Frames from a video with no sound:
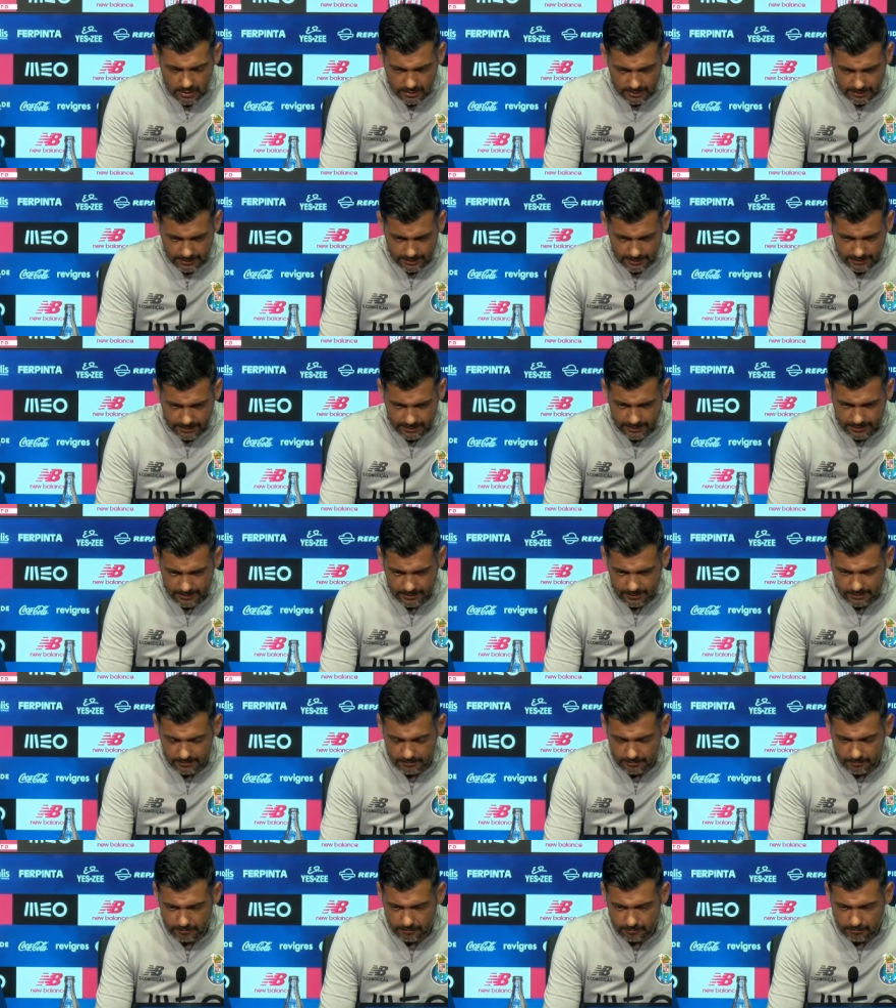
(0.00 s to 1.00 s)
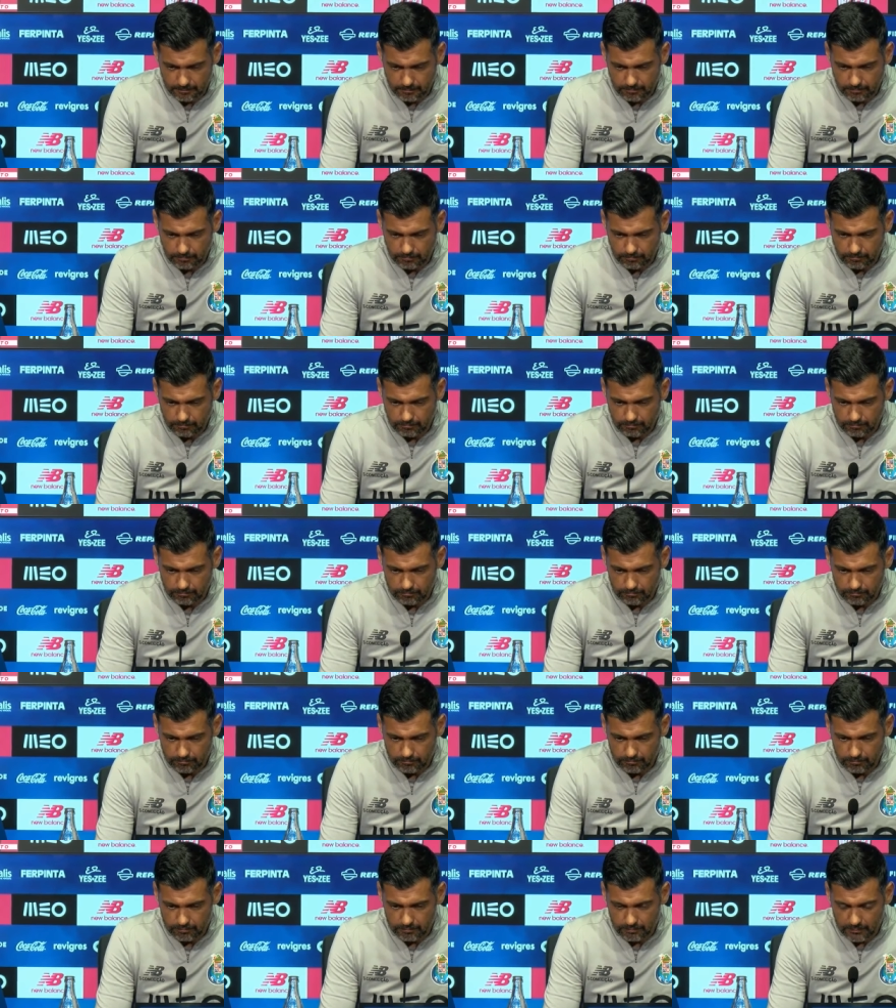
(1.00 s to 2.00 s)
Eh,
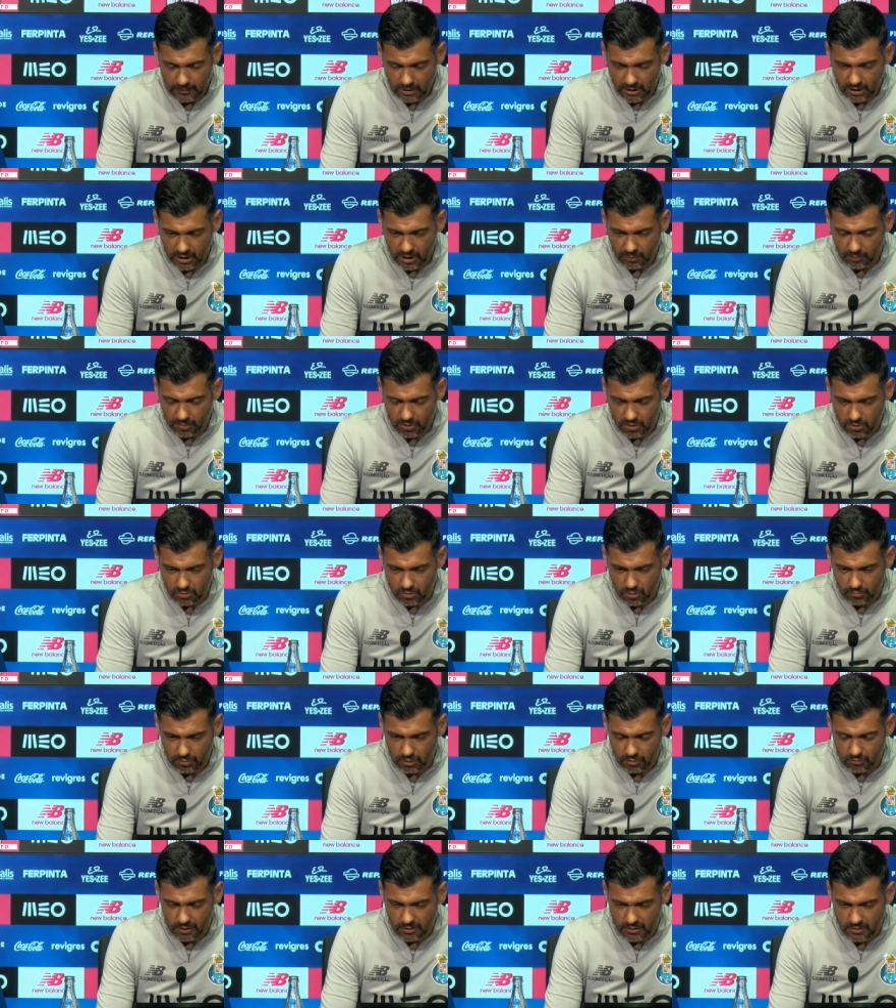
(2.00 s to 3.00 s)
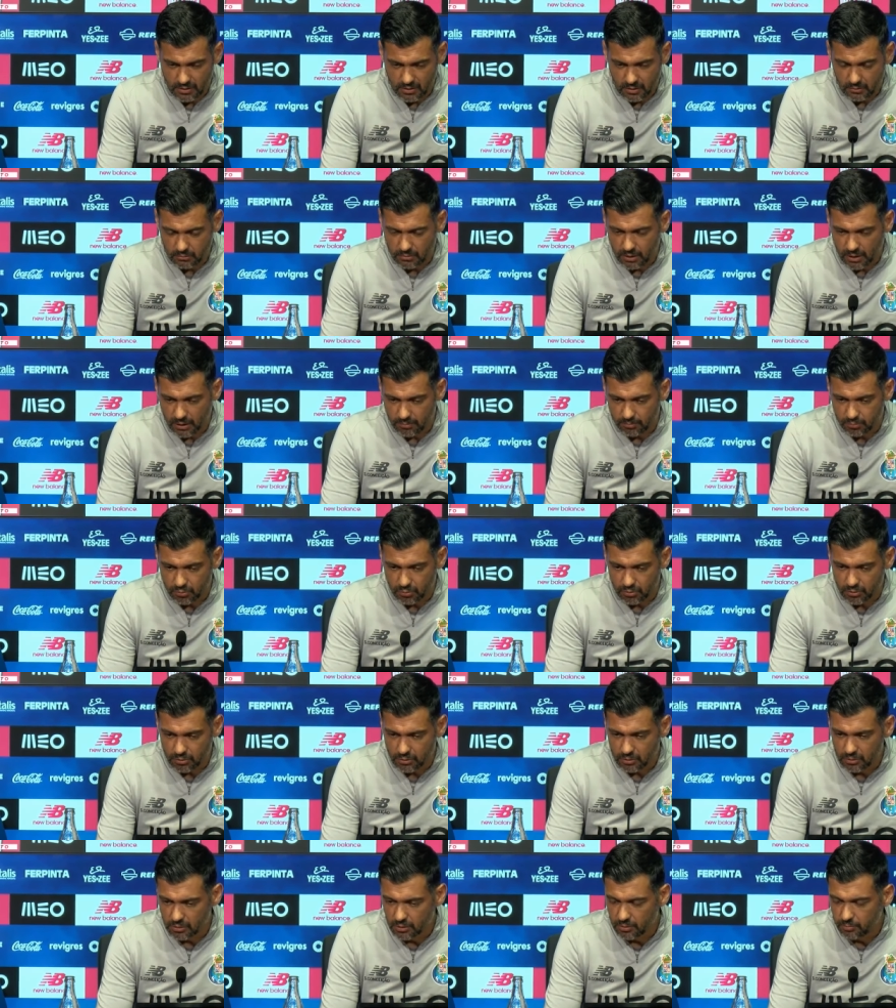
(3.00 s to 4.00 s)
equipas estão habituadas a lutar por,
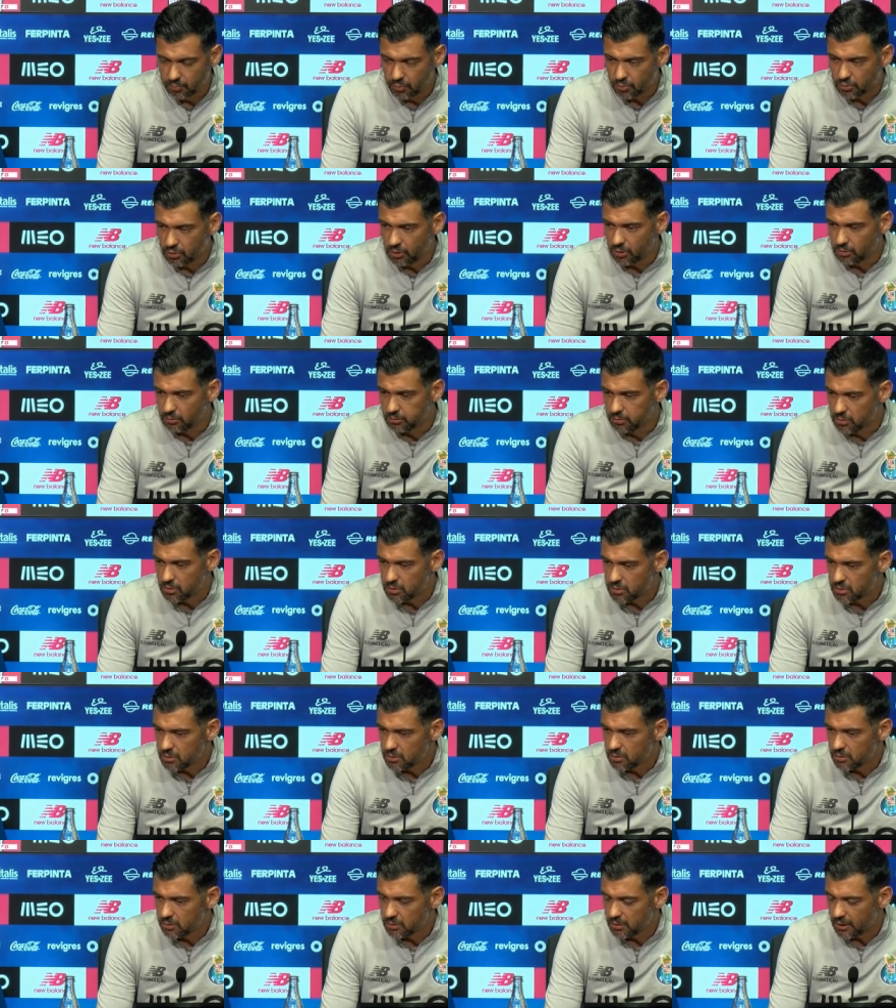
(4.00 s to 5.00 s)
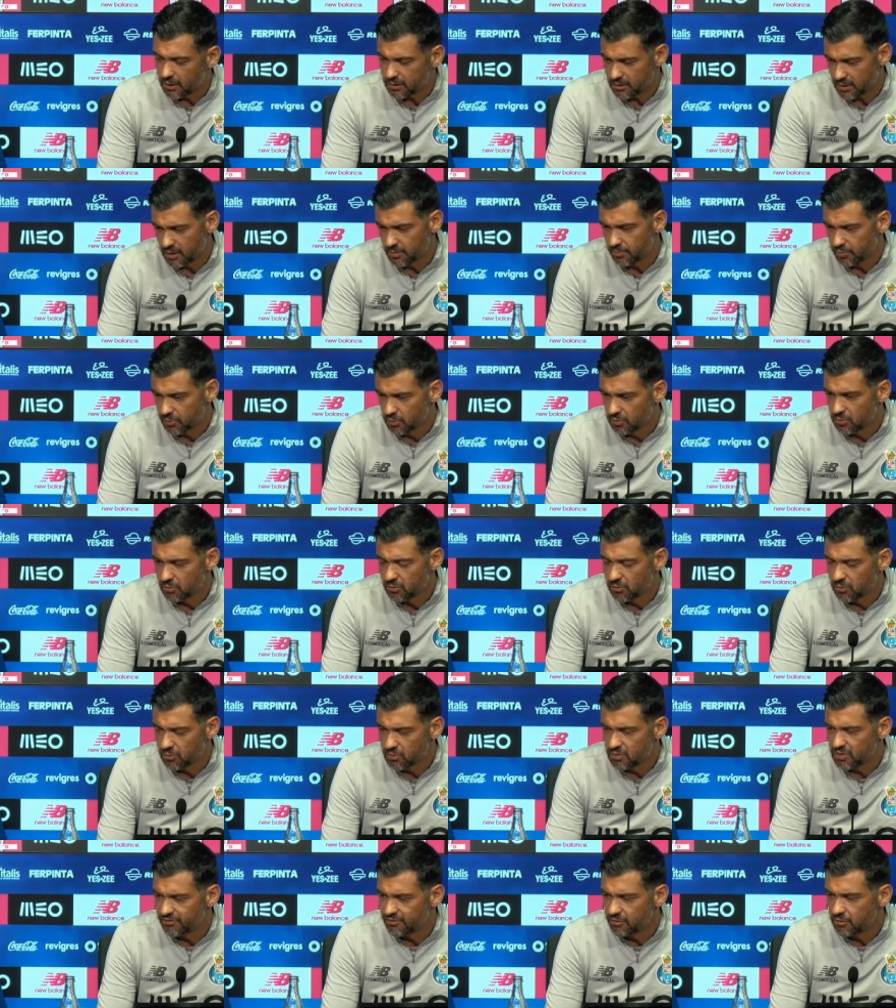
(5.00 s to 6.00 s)
por títulos. É sempre
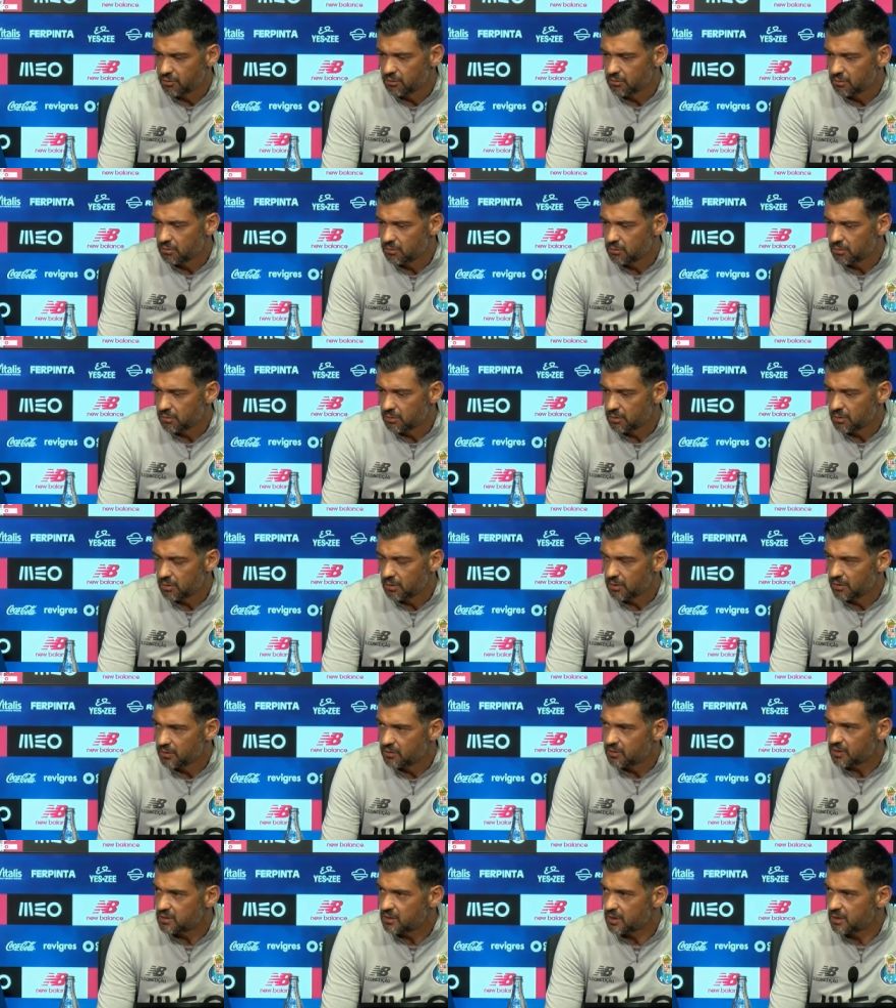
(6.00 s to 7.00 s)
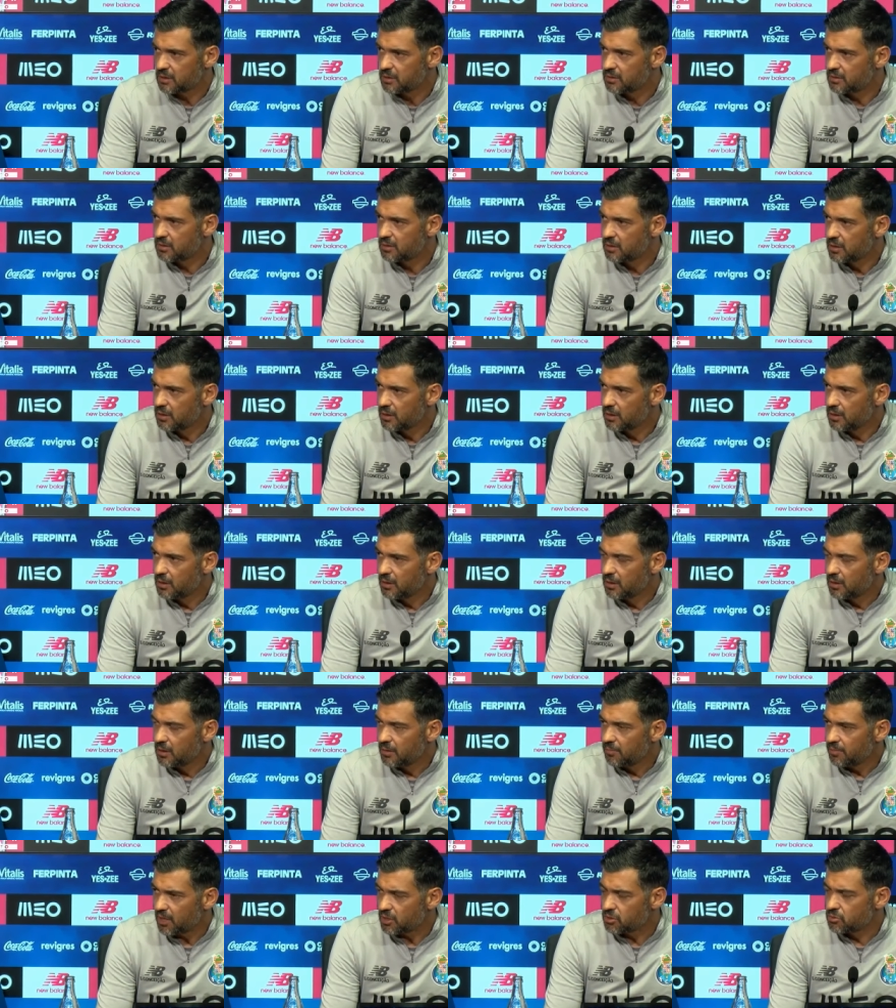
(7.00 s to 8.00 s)
um desafio interessante
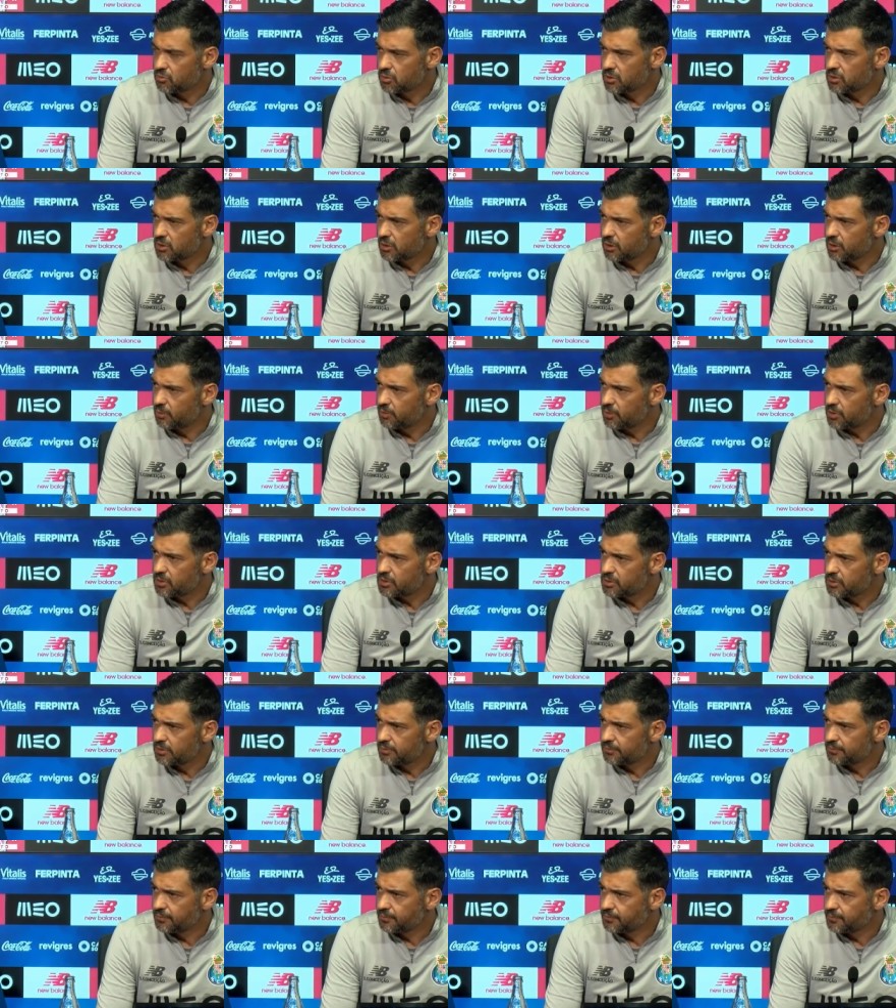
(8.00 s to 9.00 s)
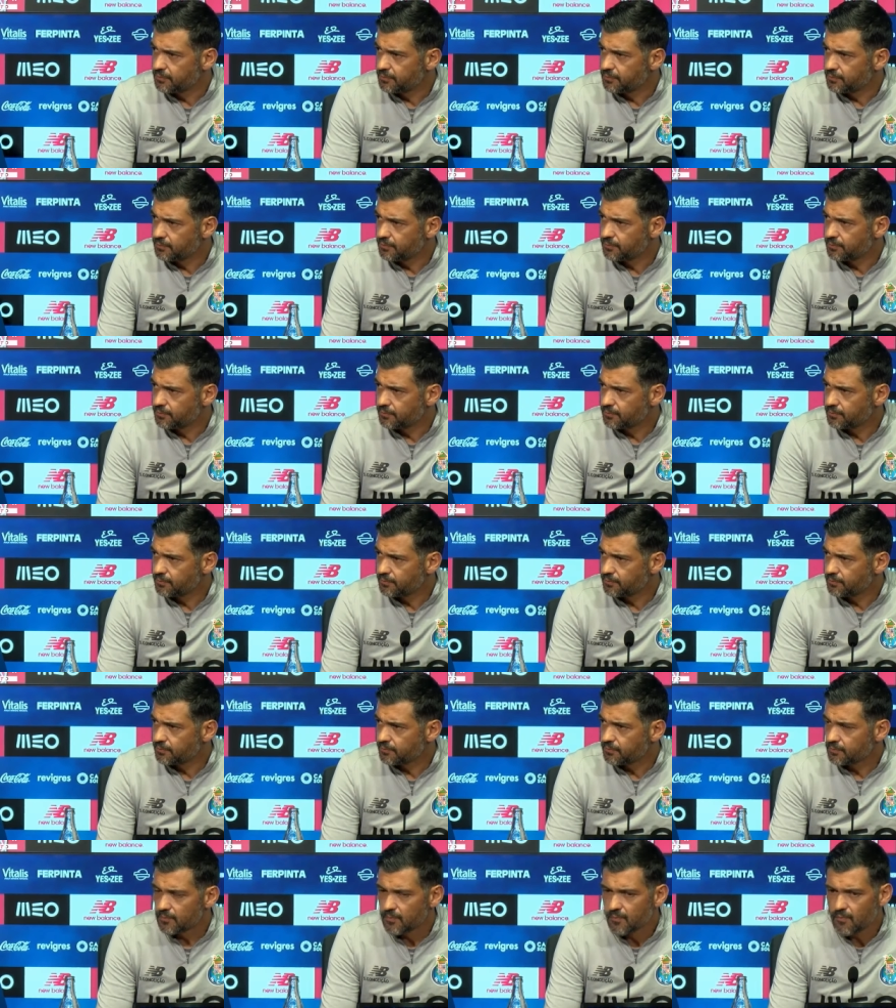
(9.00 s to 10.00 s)
para as duas equipas.
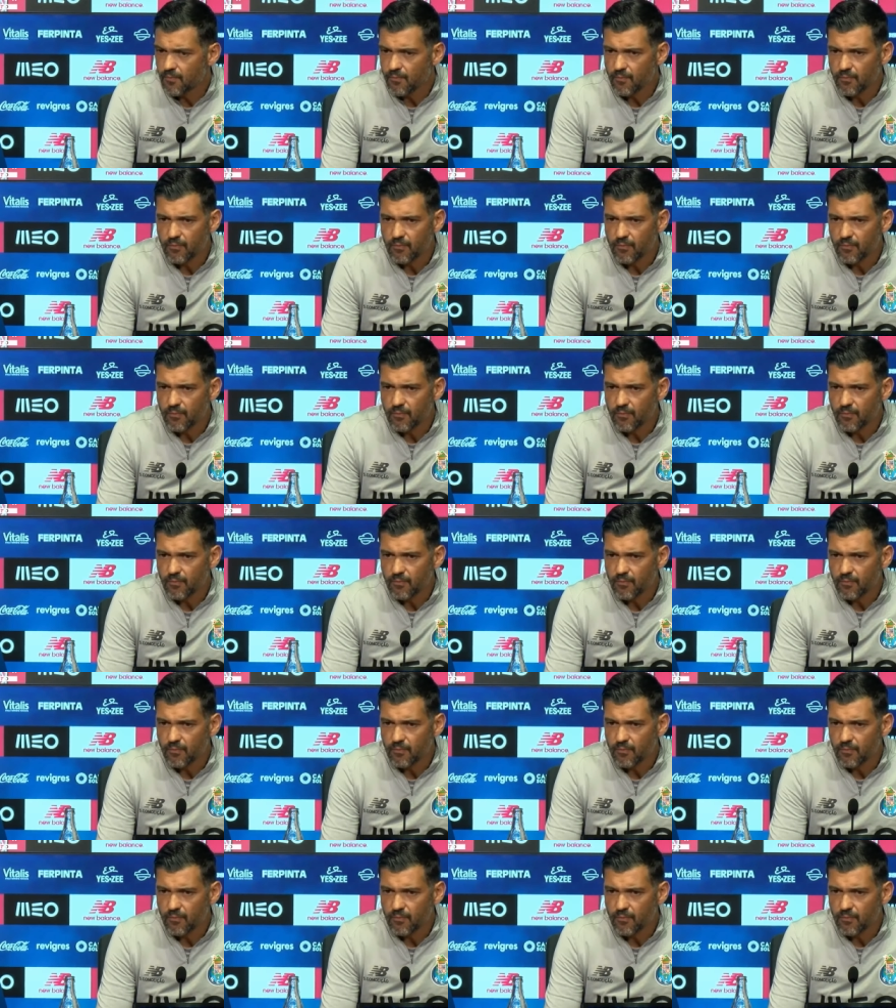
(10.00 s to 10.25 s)
Obrigado.